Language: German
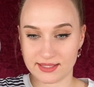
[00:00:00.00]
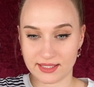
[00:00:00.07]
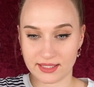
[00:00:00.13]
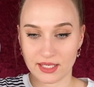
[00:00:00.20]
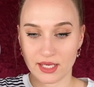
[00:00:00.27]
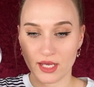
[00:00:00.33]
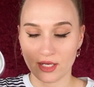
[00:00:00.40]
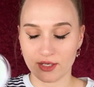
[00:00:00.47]

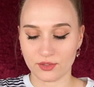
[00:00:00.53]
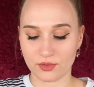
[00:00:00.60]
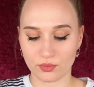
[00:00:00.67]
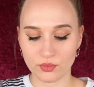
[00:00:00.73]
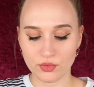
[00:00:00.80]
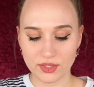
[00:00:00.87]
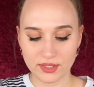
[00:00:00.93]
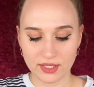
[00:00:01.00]
sich
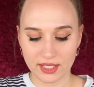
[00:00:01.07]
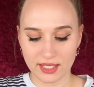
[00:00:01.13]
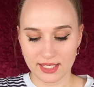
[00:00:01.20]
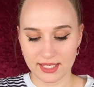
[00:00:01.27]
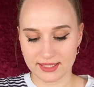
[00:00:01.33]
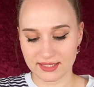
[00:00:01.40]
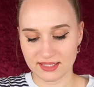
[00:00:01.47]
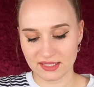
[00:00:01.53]
grün.
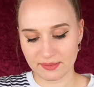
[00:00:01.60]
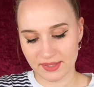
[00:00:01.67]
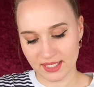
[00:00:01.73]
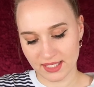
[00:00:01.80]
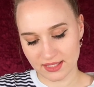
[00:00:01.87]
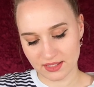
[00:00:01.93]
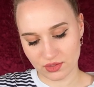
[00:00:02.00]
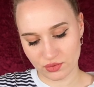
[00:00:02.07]
Es ist aber
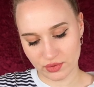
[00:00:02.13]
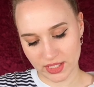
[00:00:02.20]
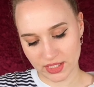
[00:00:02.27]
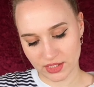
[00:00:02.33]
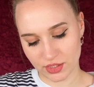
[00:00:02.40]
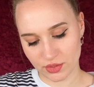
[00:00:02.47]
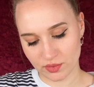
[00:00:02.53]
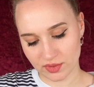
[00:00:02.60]
das
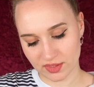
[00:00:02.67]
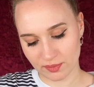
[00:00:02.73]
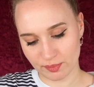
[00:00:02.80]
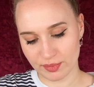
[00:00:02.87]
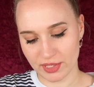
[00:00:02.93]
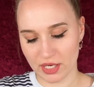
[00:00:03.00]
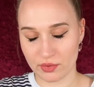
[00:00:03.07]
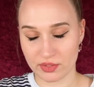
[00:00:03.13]

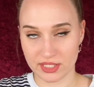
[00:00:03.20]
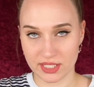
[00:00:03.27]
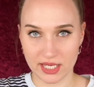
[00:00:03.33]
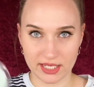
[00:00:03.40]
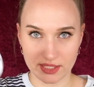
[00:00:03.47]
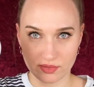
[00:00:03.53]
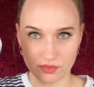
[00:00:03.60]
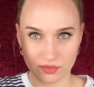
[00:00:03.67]
Translucent Powder,
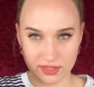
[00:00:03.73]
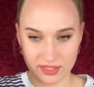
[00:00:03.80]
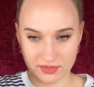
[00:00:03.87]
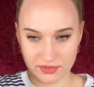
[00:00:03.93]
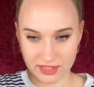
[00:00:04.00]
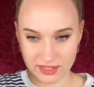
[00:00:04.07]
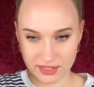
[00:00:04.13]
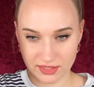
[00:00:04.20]
also
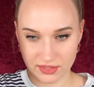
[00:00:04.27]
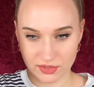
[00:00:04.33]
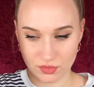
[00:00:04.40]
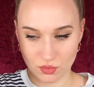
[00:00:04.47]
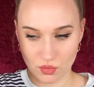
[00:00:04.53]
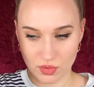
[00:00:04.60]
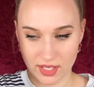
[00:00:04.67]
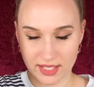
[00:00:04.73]
es ist nicht
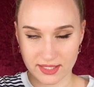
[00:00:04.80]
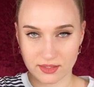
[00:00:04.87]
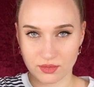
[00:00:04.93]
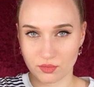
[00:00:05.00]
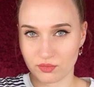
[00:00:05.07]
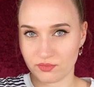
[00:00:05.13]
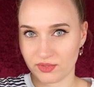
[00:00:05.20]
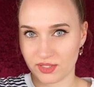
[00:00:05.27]
so krass
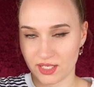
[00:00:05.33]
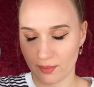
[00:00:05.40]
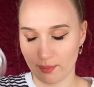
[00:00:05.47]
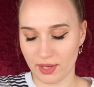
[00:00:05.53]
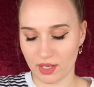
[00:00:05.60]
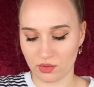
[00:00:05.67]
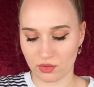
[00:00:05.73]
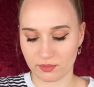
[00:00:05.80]
grün wie in der
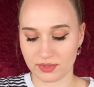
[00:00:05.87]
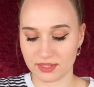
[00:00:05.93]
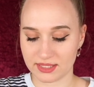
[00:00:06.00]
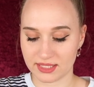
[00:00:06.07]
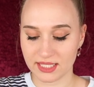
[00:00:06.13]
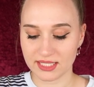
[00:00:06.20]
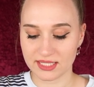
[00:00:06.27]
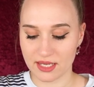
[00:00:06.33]
Packung im
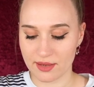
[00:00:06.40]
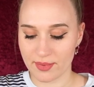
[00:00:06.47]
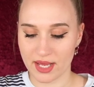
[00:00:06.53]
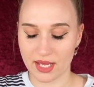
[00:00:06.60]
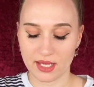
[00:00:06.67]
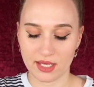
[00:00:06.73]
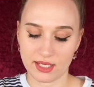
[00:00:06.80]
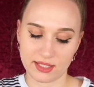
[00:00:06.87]
Gesicht,
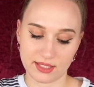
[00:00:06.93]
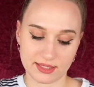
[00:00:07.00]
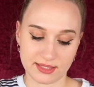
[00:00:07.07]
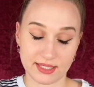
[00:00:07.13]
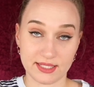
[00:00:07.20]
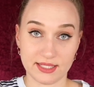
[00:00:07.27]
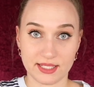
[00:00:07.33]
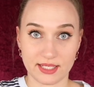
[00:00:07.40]
aber das
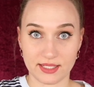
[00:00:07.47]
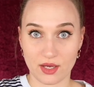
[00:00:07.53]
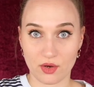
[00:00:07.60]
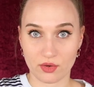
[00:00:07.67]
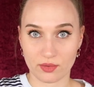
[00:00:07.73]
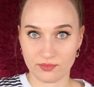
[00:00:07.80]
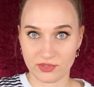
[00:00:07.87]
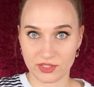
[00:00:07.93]
seht ihr dann ja
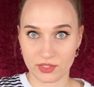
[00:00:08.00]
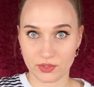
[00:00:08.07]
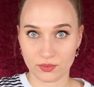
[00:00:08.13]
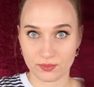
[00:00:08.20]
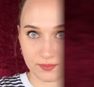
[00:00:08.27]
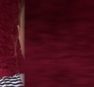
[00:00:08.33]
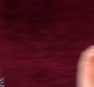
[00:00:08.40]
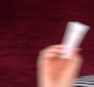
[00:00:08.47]
auch im
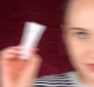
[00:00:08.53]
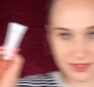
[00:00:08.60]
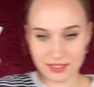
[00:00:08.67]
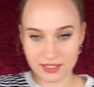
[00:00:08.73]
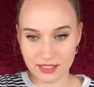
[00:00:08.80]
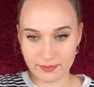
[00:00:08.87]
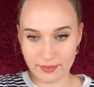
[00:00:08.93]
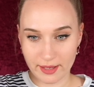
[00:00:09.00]
Video.
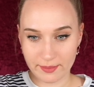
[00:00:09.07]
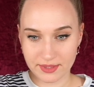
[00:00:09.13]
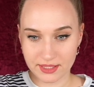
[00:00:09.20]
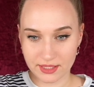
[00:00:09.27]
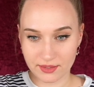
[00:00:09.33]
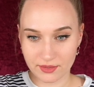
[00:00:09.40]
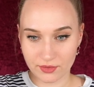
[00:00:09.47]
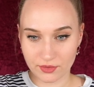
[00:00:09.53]
Außerdem habe ich
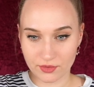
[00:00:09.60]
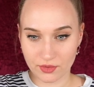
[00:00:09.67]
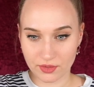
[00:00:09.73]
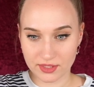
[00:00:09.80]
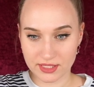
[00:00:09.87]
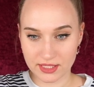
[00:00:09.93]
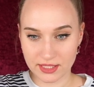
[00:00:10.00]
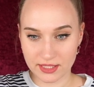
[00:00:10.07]
dann auch
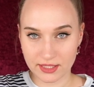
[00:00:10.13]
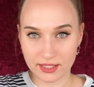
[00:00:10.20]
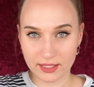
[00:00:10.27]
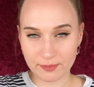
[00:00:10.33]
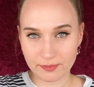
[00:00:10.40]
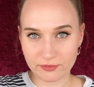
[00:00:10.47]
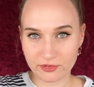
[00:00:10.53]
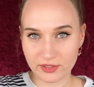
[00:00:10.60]
noch die
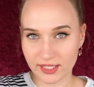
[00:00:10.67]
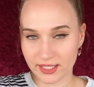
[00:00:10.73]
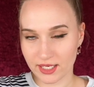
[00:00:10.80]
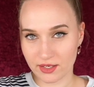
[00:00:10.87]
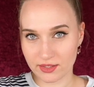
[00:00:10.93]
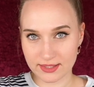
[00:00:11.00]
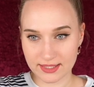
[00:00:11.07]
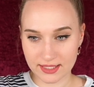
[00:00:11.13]

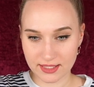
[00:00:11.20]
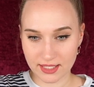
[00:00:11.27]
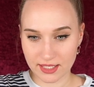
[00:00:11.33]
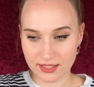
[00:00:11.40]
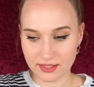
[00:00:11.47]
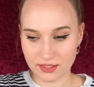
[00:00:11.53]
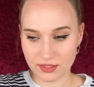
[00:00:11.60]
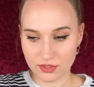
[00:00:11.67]
Lippenpflege aus der
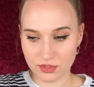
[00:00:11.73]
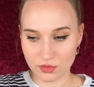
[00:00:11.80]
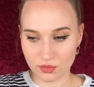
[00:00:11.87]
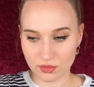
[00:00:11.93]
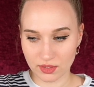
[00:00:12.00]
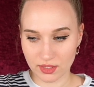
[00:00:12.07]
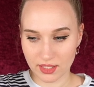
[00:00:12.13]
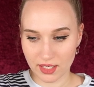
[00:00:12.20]
Trend
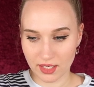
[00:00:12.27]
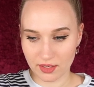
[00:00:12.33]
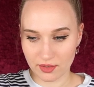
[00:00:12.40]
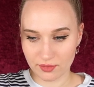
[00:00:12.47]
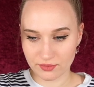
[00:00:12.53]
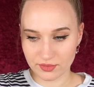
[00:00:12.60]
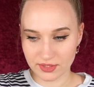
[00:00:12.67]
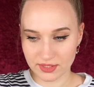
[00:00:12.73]
Edition
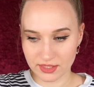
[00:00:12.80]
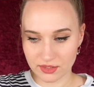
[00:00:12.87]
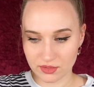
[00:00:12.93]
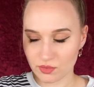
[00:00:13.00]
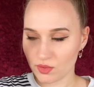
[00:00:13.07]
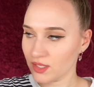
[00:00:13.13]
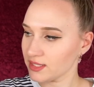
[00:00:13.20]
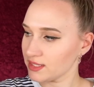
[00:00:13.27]
gekauft. Die sieht
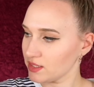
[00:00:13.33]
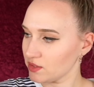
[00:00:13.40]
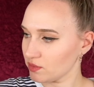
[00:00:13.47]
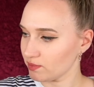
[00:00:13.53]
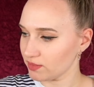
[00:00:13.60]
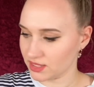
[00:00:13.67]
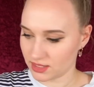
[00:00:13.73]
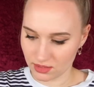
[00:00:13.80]
so aus, die ist
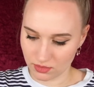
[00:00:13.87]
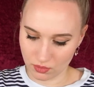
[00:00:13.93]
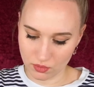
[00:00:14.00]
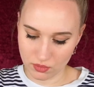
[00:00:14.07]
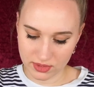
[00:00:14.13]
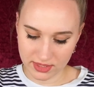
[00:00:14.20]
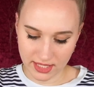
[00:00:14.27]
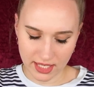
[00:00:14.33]
so ein bisschen
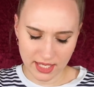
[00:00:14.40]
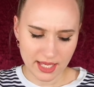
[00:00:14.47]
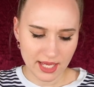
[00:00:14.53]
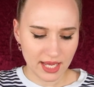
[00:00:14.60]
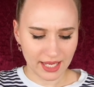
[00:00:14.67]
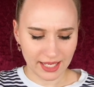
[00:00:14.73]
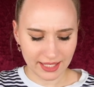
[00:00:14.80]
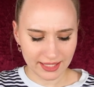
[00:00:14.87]
rosa.
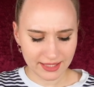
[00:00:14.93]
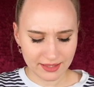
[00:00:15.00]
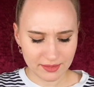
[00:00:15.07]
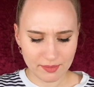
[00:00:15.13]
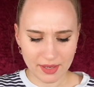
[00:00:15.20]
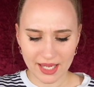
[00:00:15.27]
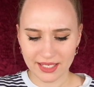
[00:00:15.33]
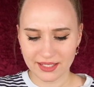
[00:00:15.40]

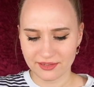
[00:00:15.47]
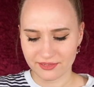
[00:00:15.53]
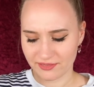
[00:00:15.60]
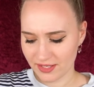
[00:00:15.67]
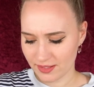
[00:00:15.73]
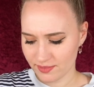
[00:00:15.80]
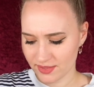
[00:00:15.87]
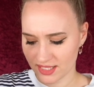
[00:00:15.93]
Allgemein
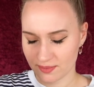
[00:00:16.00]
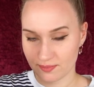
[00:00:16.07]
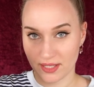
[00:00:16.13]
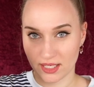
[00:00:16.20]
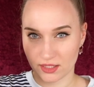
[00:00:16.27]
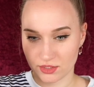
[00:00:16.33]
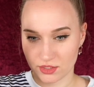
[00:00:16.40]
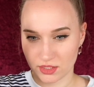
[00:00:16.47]
gefällt mir das
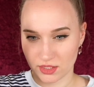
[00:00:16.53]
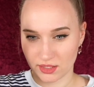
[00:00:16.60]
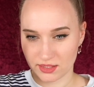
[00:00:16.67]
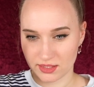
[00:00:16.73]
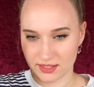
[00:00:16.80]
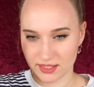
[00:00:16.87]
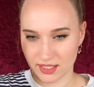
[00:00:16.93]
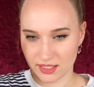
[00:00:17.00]
Packaging
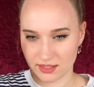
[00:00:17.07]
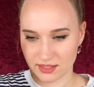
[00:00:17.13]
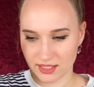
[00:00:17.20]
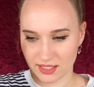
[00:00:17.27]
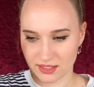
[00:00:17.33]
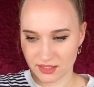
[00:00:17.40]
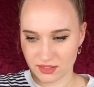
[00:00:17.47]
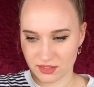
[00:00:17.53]
dieser
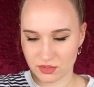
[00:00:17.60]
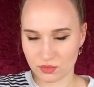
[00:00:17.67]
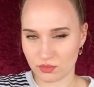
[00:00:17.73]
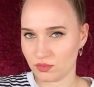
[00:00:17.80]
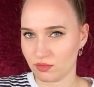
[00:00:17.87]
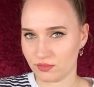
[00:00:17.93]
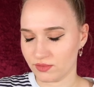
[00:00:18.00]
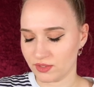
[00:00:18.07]
Trend
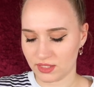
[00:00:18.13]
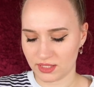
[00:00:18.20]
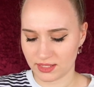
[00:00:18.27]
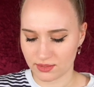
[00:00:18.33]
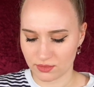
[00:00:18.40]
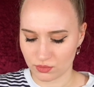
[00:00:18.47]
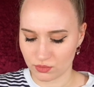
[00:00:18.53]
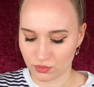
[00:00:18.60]
Edition irgendwie
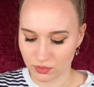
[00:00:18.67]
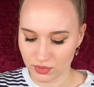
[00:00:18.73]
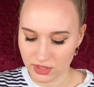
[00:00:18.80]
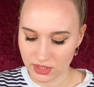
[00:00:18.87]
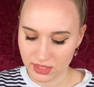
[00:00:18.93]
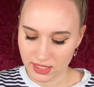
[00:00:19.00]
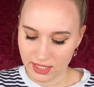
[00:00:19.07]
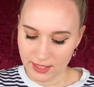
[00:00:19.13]
nicht so
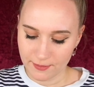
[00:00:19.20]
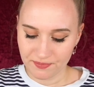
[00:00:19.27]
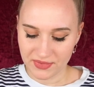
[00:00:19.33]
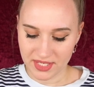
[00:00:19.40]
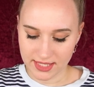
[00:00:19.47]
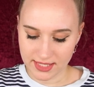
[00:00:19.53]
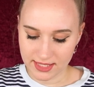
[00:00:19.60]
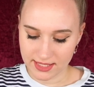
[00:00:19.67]
gut.
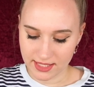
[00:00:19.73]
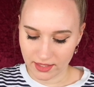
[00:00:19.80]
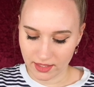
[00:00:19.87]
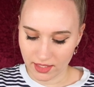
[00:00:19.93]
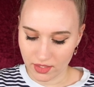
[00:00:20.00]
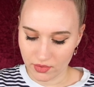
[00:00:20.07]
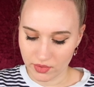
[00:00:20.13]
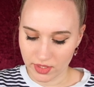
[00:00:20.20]
Das ist der
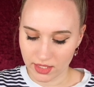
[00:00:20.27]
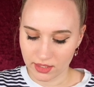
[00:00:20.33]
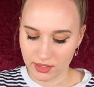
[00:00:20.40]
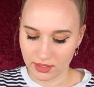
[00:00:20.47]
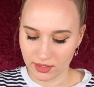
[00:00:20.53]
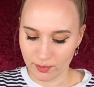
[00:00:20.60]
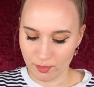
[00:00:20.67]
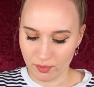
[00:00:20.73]
Caring
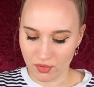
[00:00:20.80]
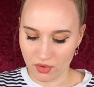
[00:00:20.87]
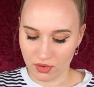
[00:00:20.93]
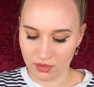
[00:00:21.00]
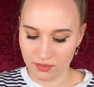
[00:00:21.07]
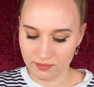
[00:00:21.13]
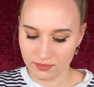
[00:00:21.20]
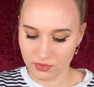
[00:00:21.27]
Lip
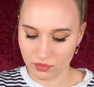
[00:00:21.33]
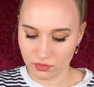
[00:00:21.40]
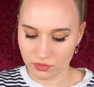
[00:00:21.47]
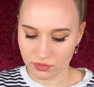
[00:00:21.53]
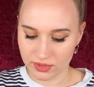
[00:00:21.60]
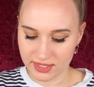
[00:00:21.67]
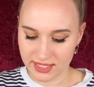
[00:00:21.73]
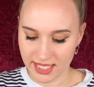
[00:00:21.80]
Balm
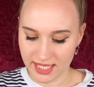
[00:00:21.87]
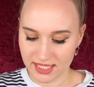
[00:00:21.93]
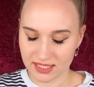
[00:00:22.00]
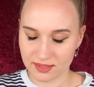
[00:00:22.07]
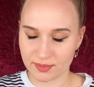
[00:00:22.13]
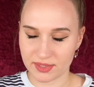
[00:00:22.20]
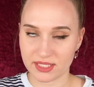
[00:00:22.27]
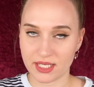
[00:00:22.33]
und der
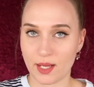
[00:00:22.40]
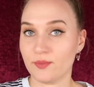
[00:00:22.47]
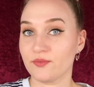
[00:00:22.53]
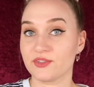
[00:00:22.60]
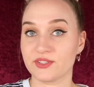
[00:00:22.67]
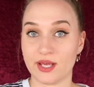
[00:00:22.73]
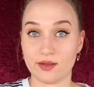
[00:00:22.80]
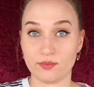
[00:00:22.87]
ist mit
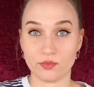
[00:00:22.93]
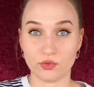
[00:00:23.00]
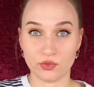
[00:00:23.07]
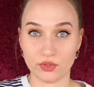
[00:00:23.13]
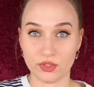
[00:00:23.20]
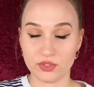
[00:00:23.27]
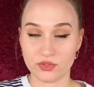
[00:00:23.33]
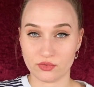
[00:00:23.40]

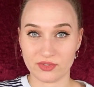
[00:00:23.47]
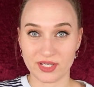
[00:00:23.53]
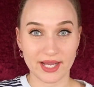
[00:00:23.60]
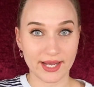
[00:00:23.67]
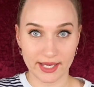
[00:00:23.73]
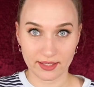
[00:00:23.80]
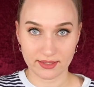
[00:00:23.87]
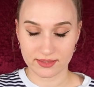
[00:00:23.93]
Hanfsamenöl sowie
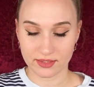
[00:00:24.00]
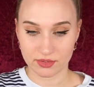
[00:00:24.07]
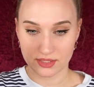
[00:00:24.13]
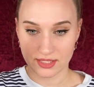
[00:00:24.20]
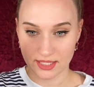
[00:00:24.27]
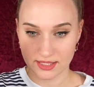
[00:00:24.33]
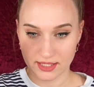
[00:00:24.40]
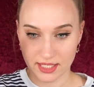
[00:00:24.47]
alles
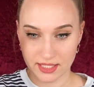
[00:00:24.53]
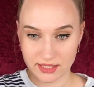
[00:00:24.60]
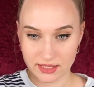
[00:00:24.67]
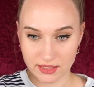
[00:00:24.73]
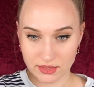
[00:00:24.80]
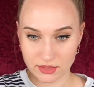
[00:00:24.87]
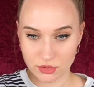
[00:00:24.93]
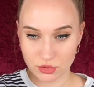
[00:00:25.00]
aus der Trend
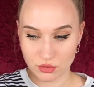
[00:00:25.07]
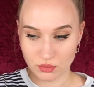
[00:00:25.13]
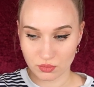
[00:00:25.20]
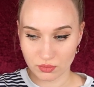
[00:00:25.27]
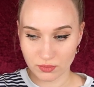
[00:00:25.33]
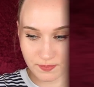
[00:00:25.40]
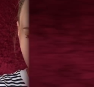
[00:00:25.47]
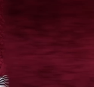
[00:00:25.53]

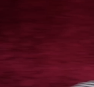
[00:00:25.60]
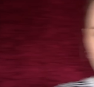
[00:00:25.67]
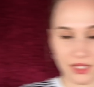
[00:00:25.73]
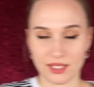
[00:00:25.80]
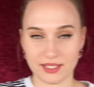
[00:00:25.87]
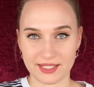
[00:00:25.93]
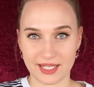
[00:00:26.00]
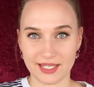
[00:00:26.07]
Edition.
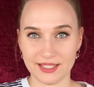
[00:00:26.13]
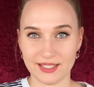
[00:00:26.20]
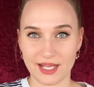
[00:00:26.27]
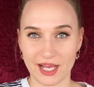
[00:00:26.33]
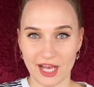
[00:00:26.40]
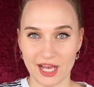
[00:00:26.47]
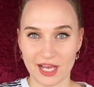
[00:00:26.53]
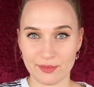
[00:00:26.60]

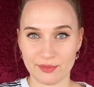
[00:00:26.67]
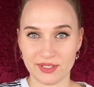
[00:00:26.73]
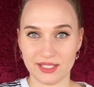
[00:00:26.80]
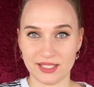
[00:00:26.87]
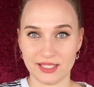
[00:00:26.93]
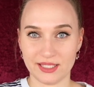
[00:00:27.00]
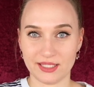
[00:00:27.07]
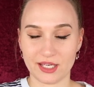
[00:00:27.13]
Dann habe
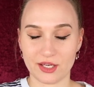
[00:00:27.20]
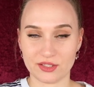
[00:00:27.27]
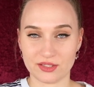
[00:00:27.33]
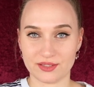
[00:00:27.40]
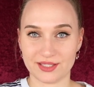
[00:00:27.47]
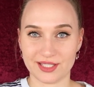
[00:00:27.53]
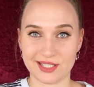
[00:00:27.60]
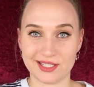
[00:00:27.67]
ich aus
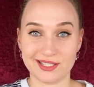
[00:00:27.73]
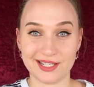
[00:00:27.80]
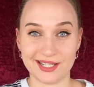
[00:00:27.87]
Versehen